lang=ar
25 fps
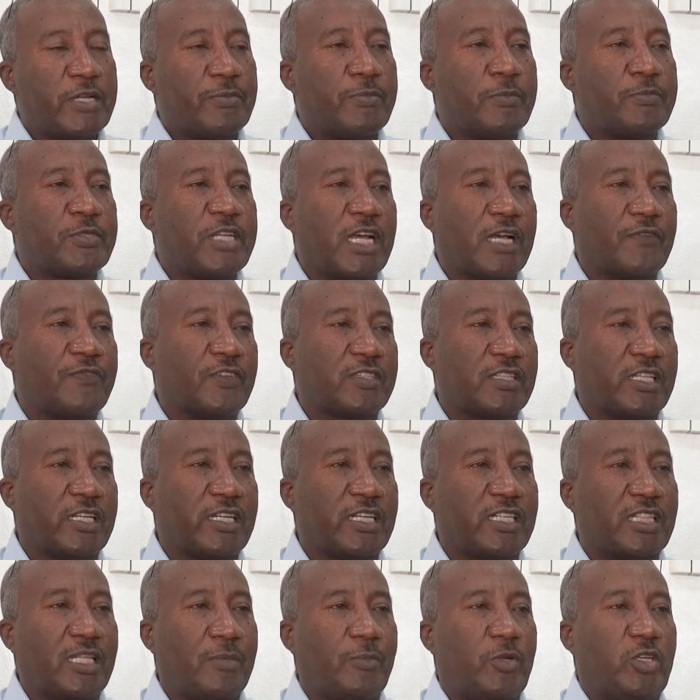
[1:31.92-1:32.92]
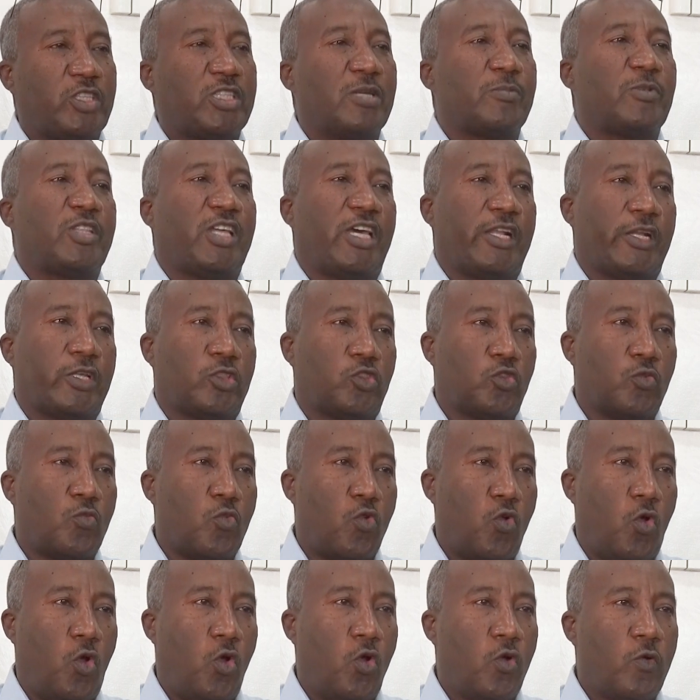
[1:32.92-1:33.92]
مشاك في الطريق ده بيعتمد على
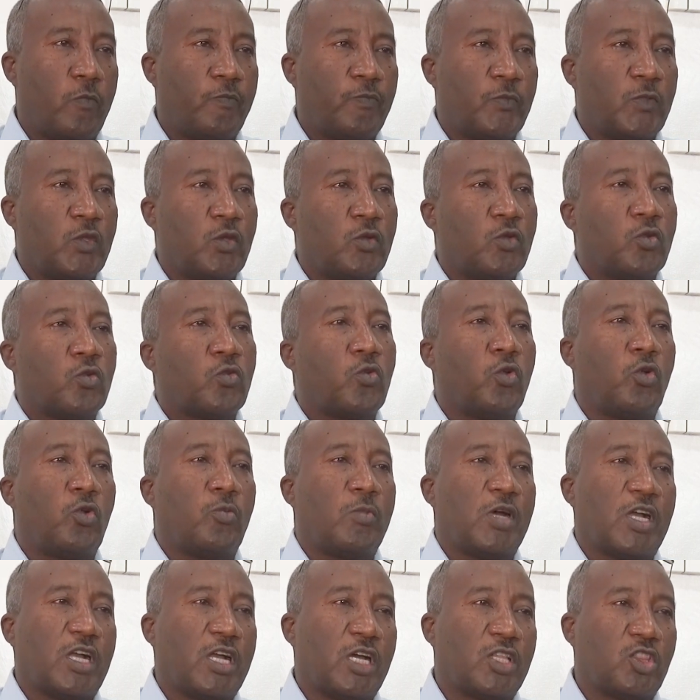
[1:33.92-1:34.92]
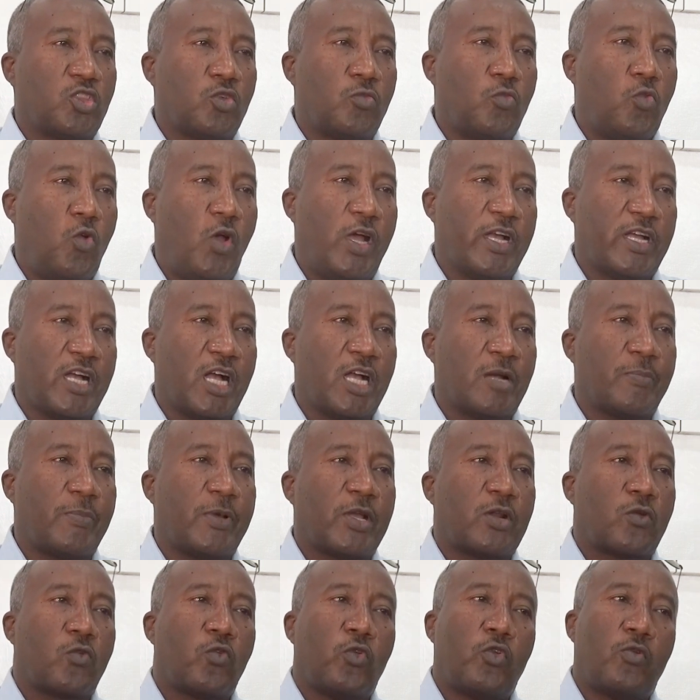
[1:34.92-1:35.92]
الطموح كل ما كان طموحك
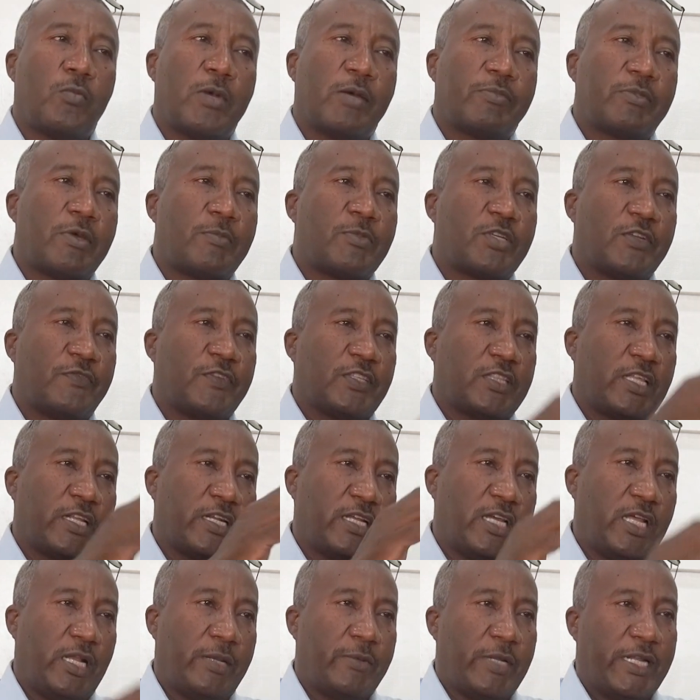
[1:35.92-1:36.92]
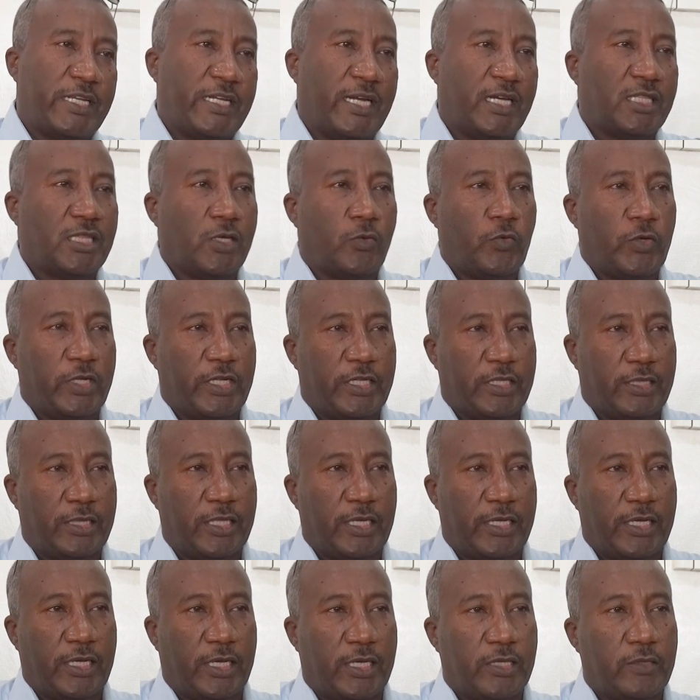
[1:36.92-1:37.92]
اكبر كل ما بتمشي في طريق النجاح طويل
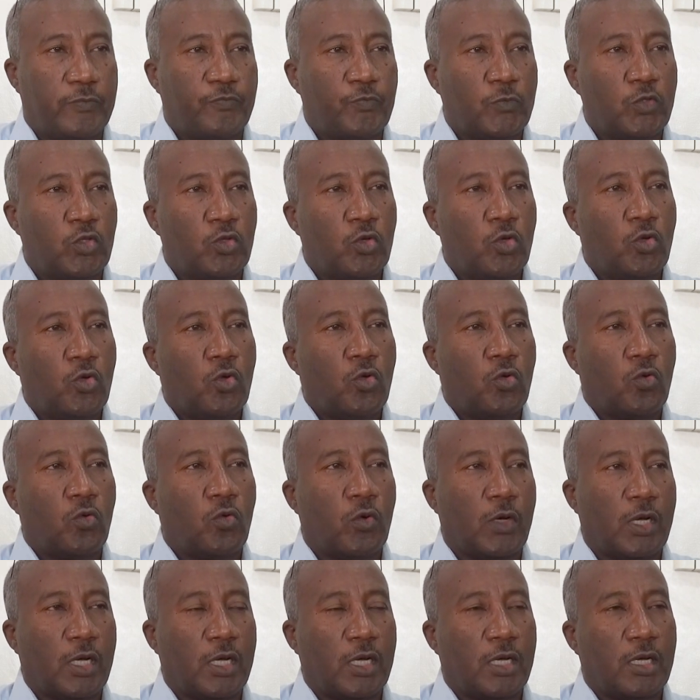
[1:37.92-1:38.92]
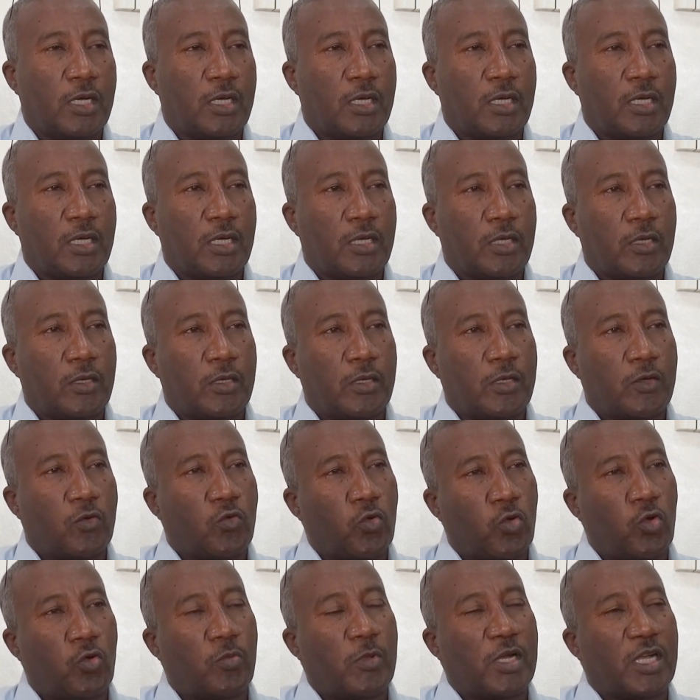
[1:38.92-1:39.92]
جدا يعني
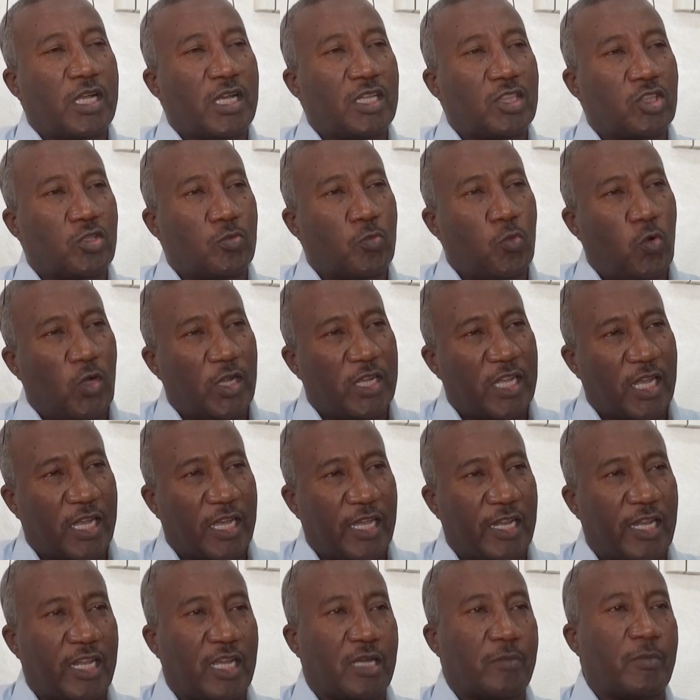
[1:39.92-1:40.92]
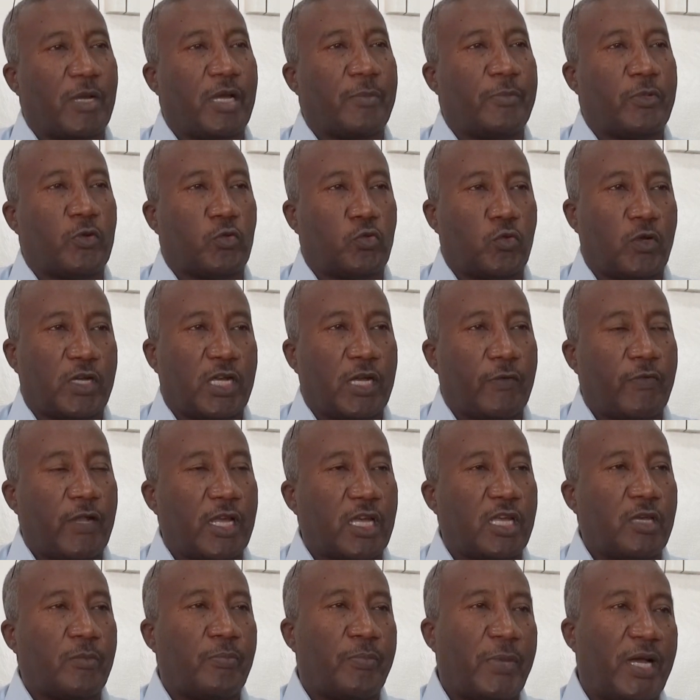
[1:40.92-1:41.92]
وكل ما كان طموحك اقل كمان بيتوقف
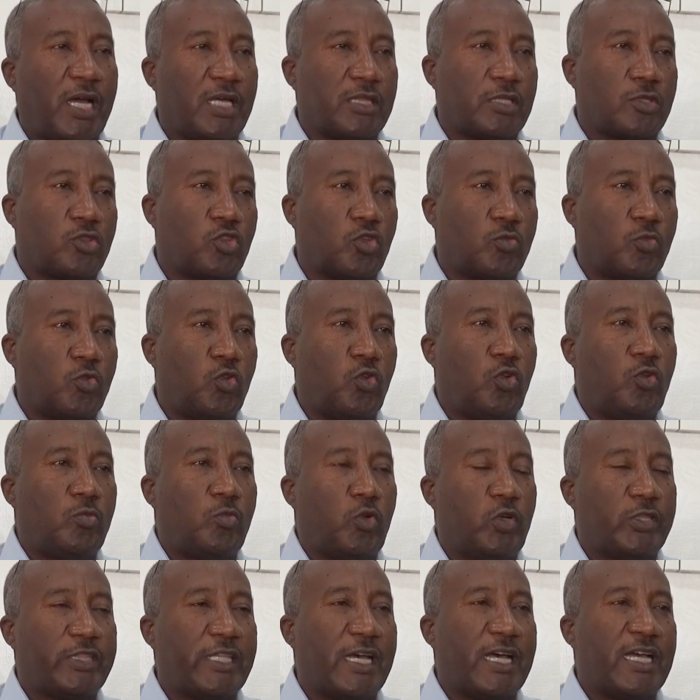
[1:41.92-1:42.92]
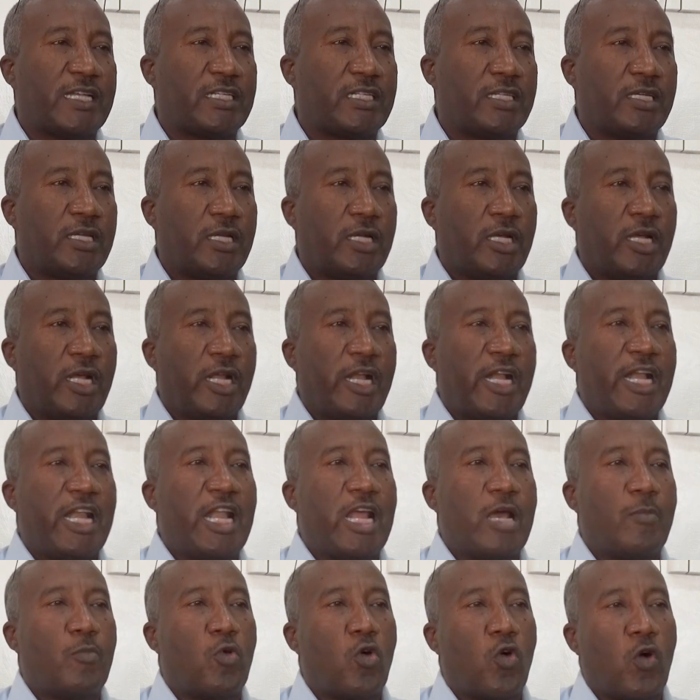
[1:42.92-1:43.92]
لكن بعد الطموح محتاج
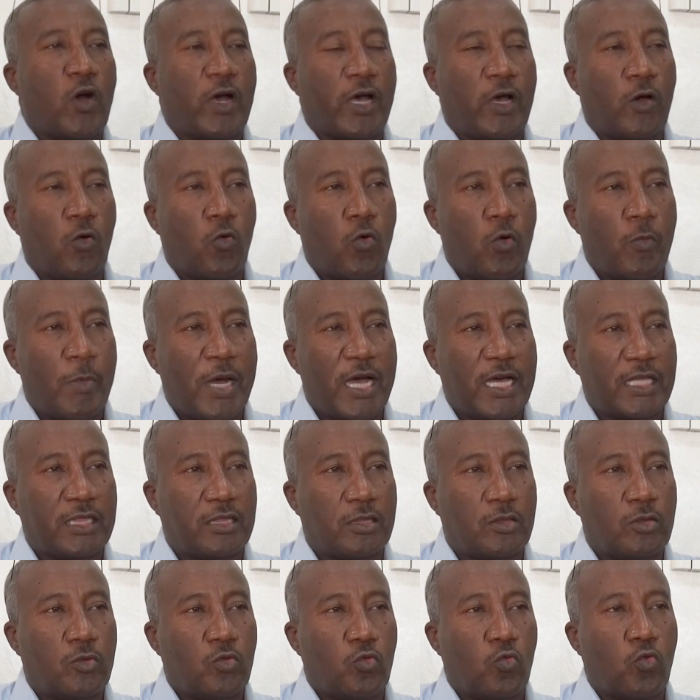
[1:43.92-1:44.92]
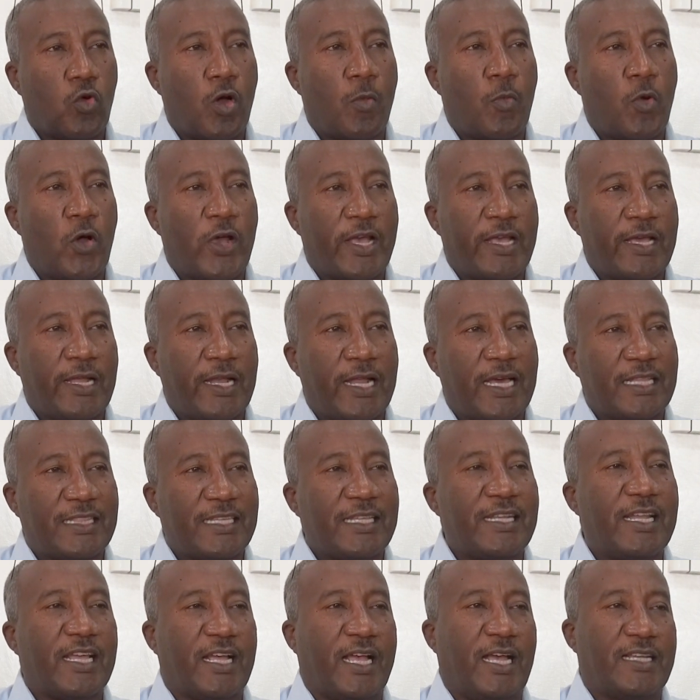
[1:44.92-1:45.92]
لمقومات
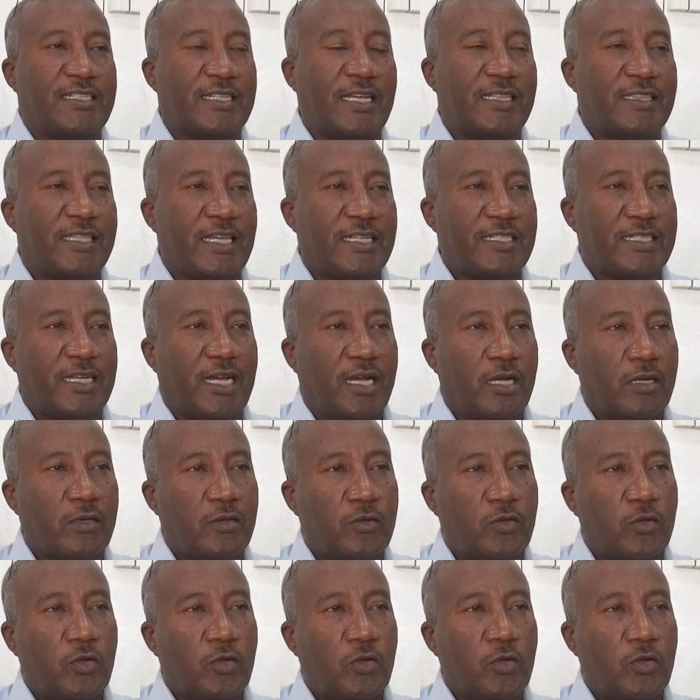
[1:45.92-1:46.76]
ومؤهلات انك عشان تنجح